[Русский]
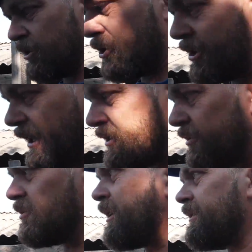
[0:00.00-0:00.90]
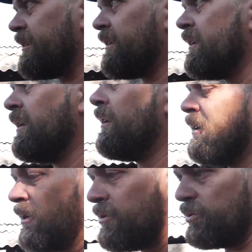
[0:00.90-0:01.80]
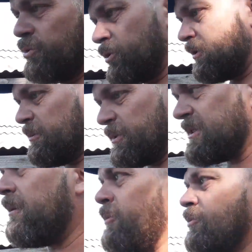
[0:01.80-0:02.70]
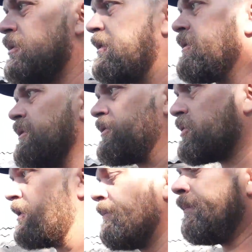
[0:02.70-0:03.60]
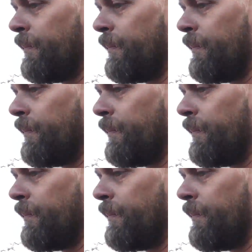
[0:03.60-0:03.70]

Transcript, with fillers: уезжать куда-то, то что-то типа сам никуда не едешь.